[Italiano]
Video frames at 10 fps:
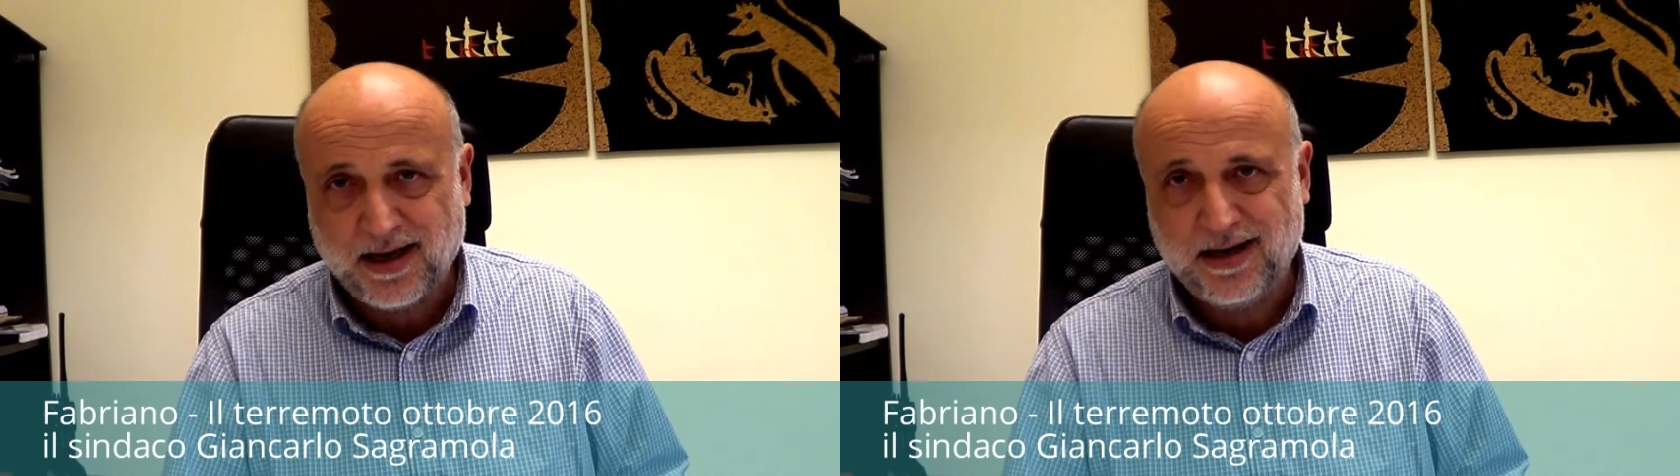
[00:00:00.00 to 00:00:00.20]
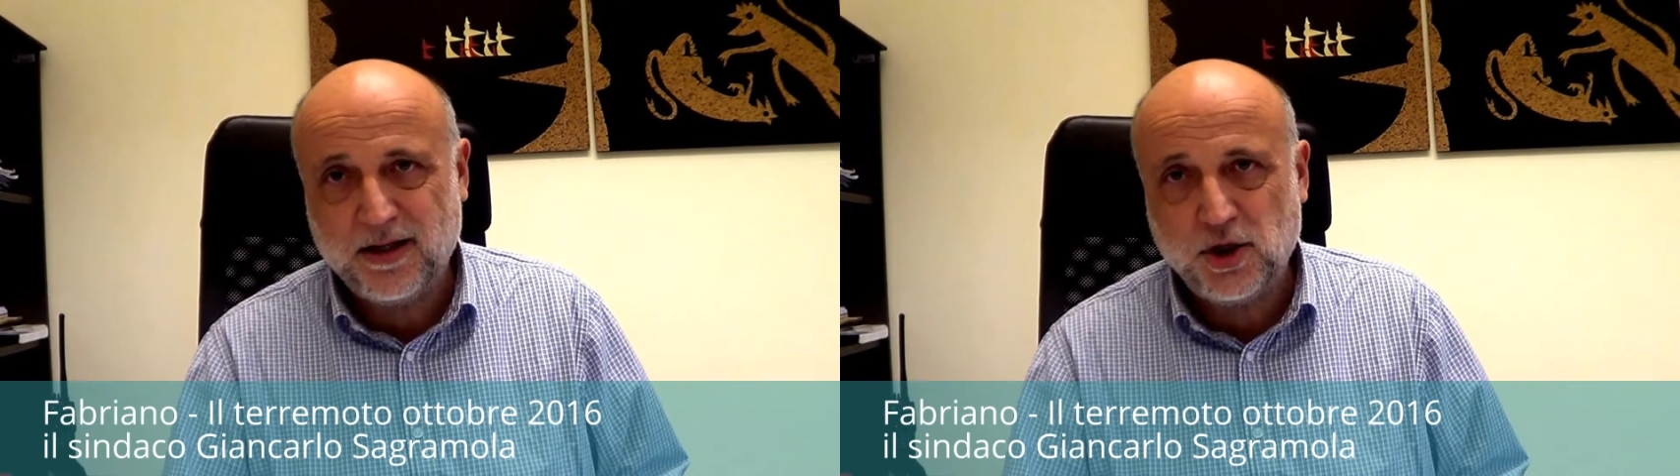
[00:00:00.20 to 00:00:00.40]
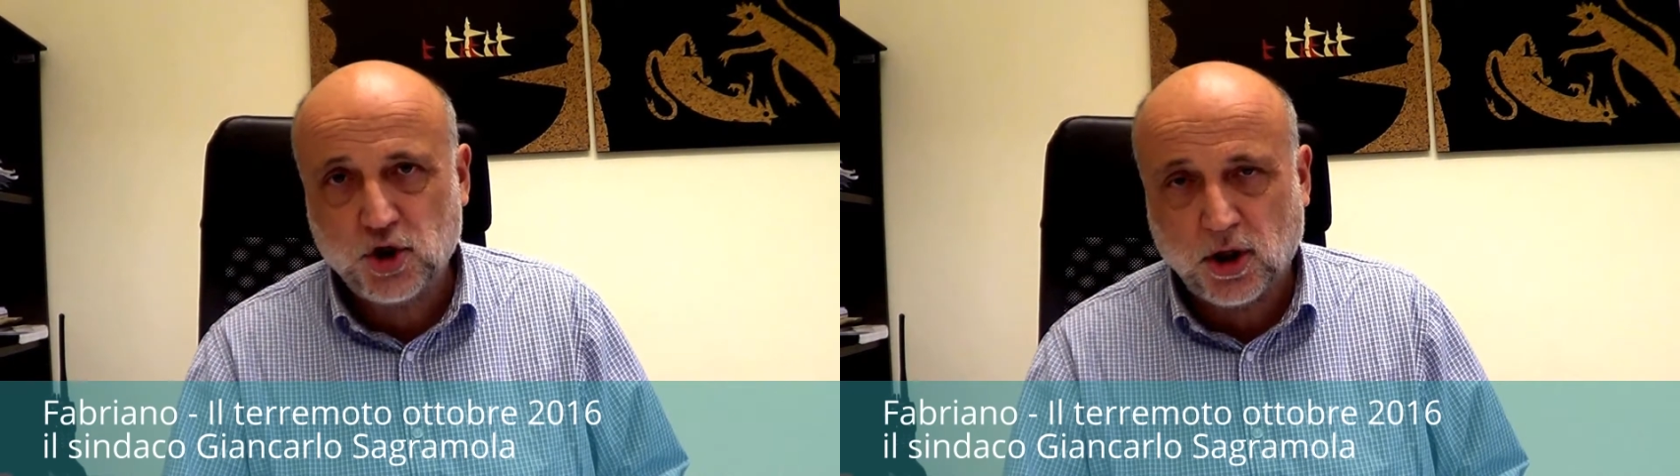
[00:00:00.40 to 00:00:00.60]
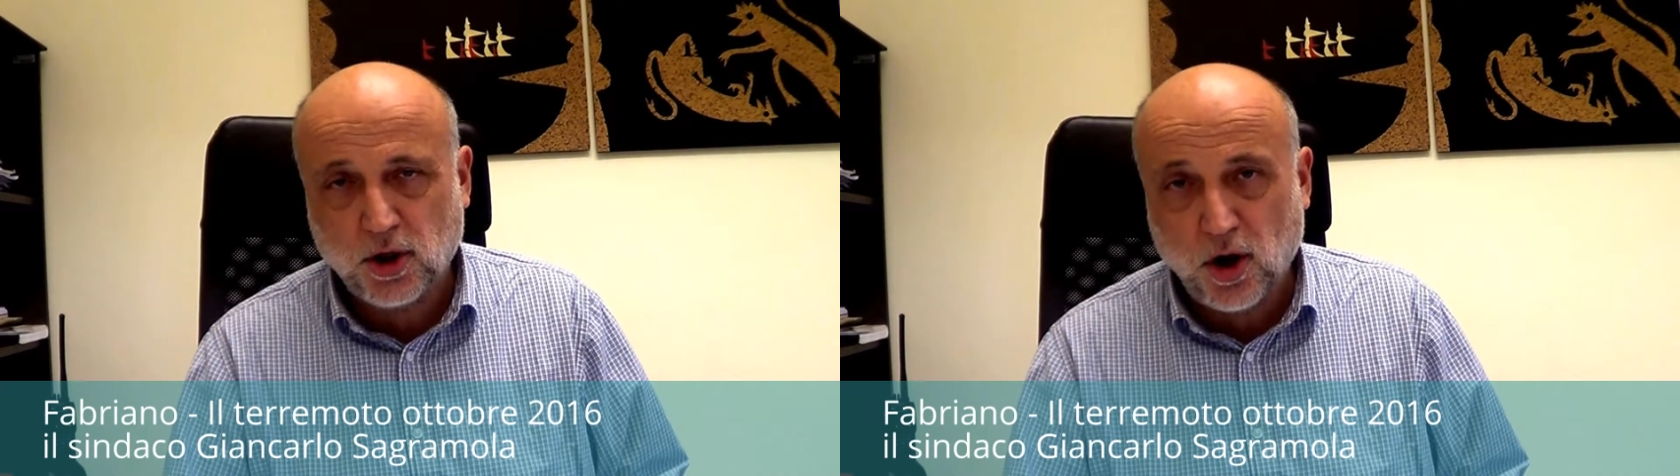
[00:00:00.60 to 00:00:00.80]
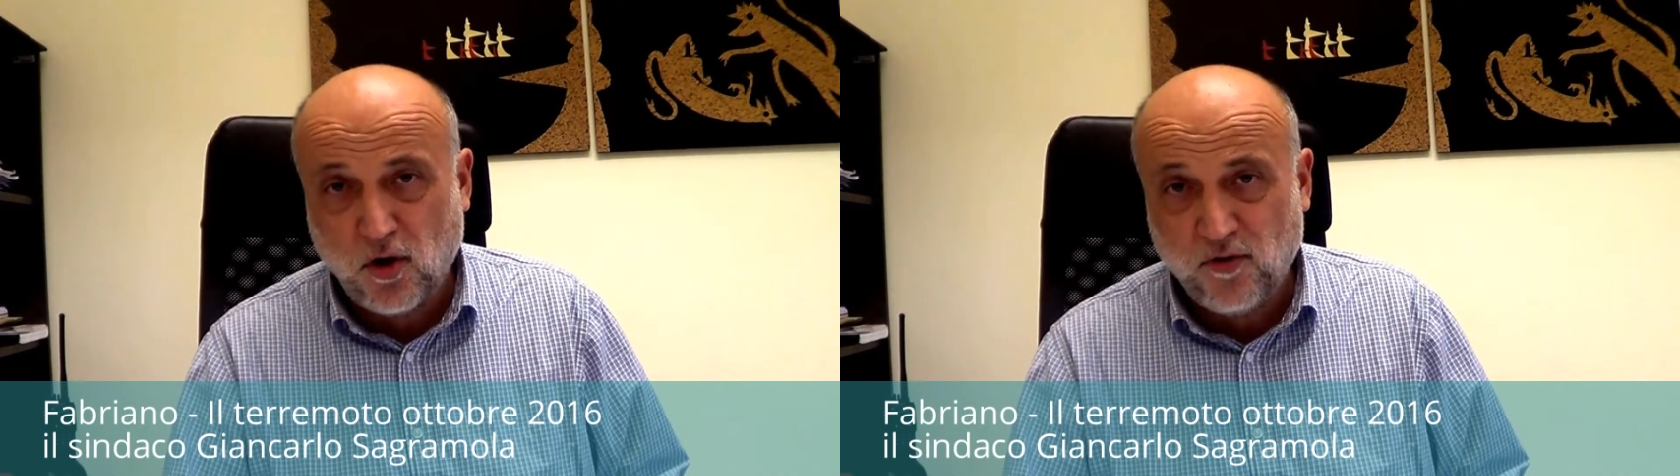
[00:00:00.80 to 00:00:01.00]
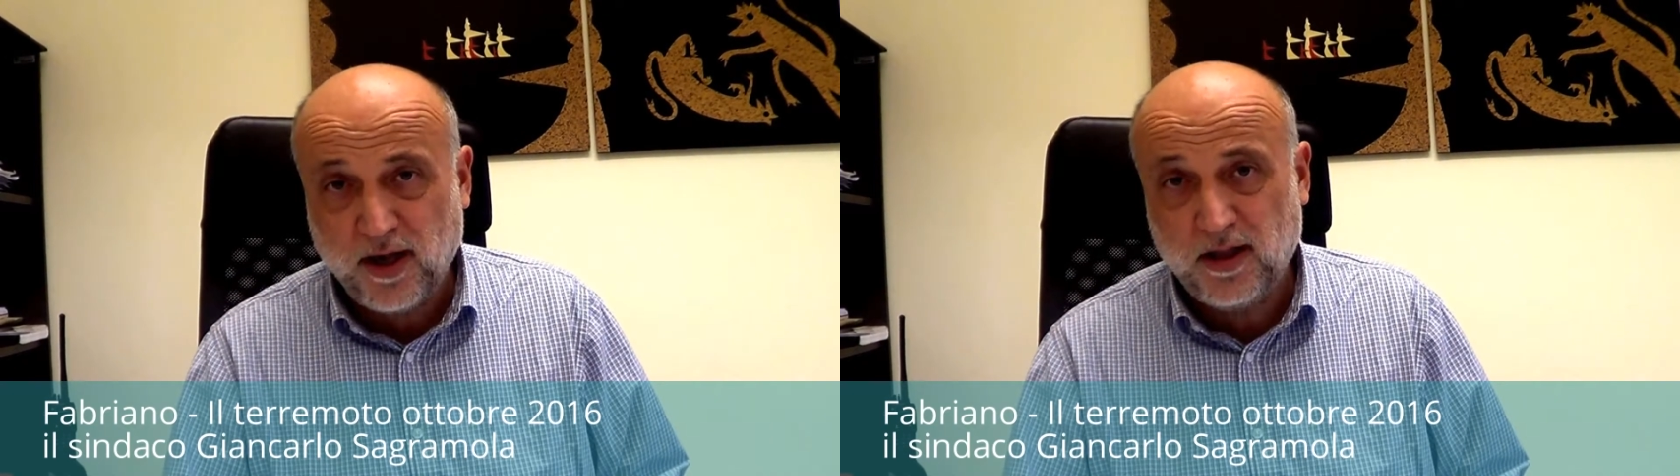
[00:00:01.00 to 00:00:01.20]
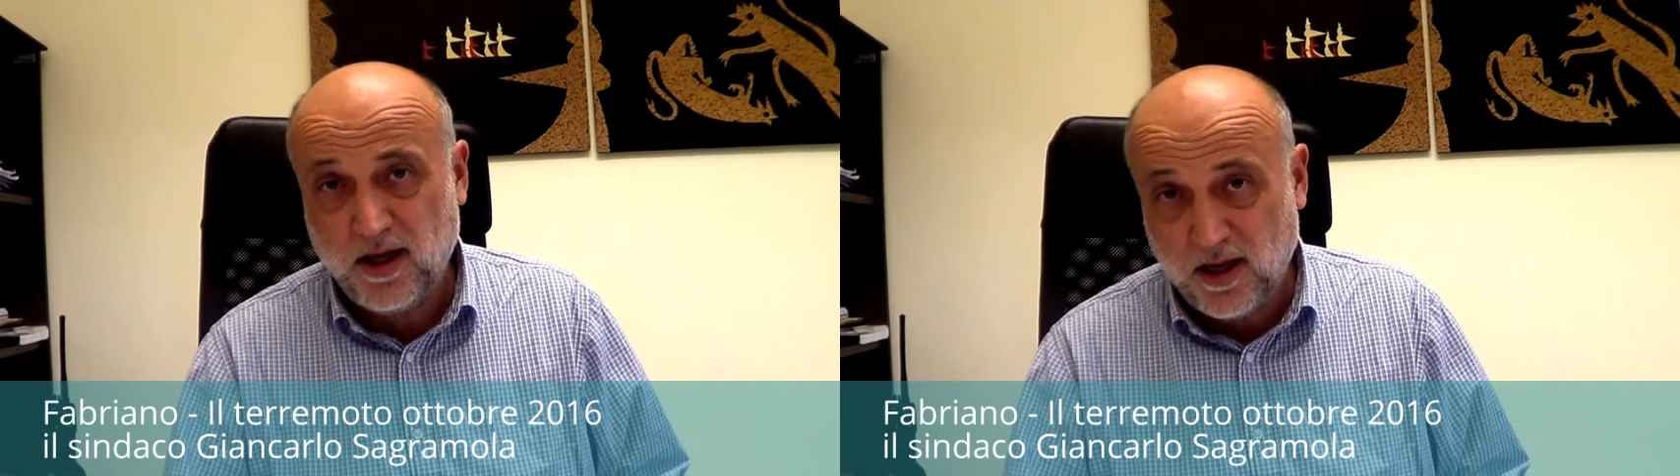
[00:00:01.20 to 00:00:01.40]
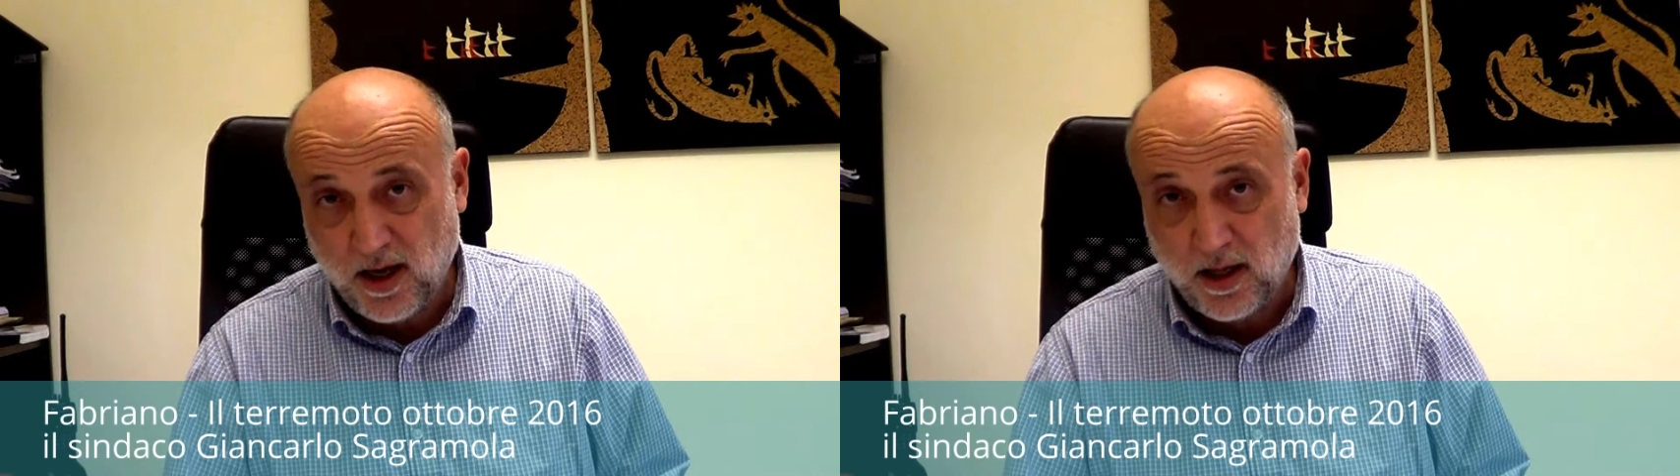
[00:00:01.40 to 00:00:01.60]
alle 19
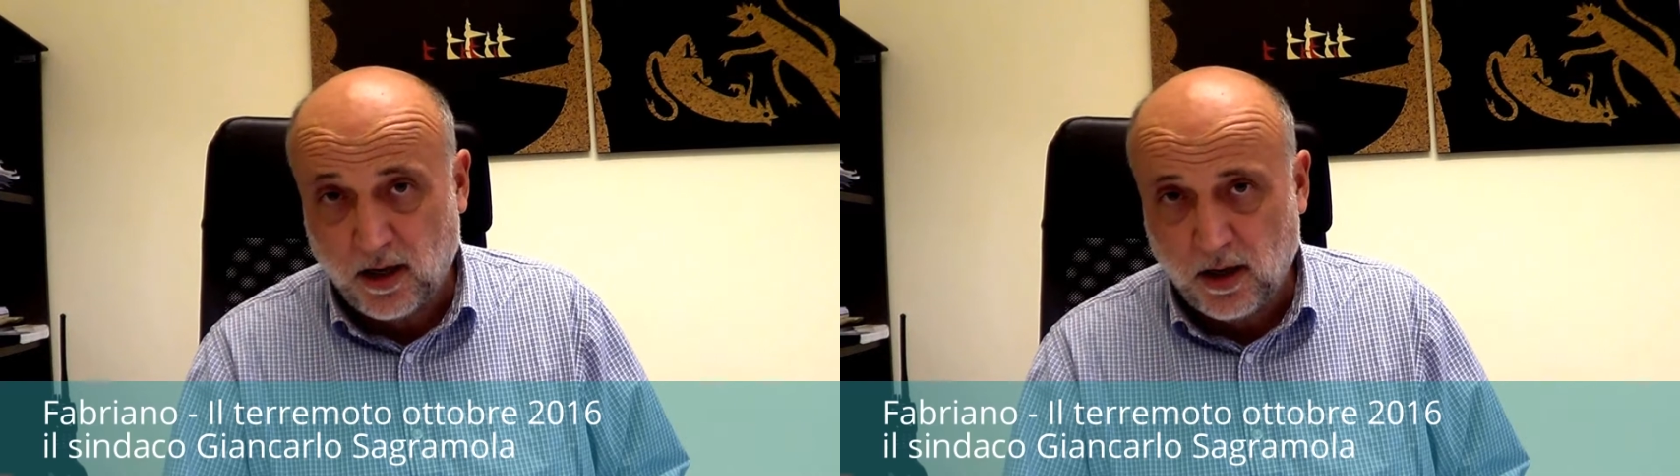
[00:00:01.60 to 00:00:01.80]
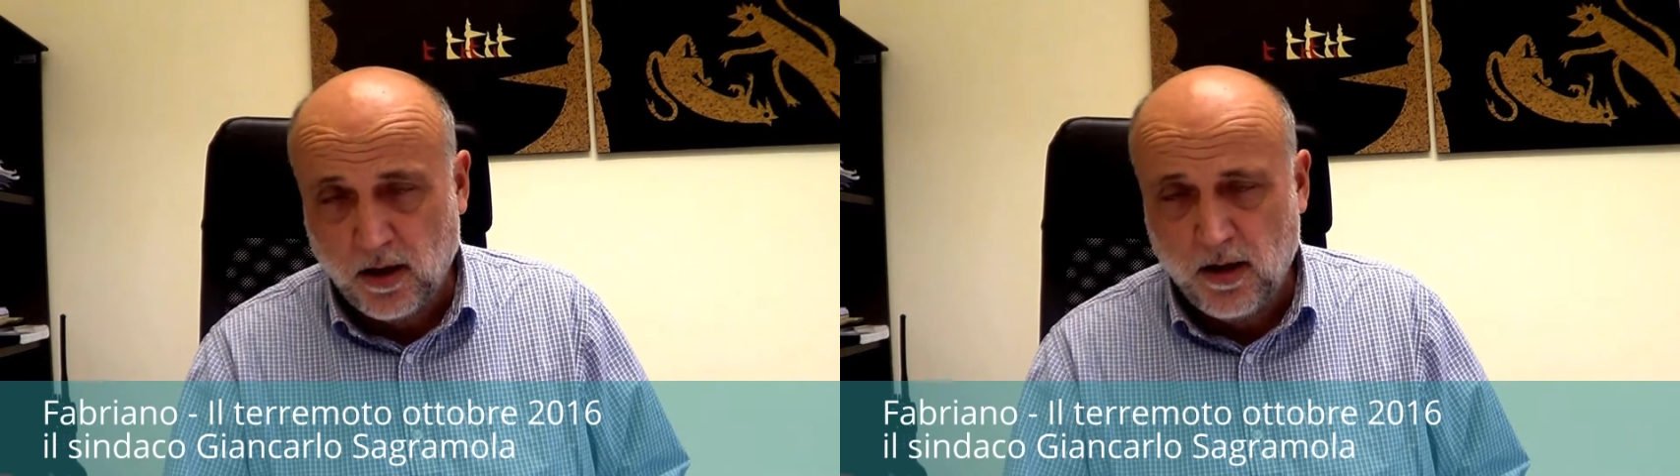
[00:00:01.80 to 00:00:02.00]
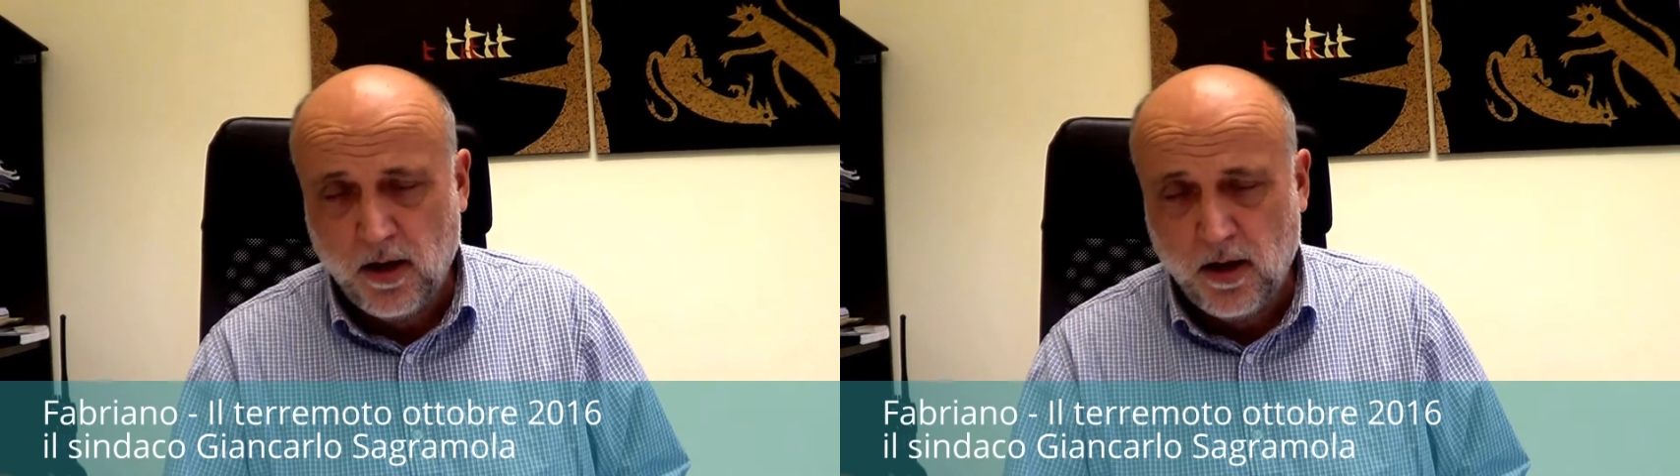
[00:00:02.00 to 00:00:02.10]
di ieri.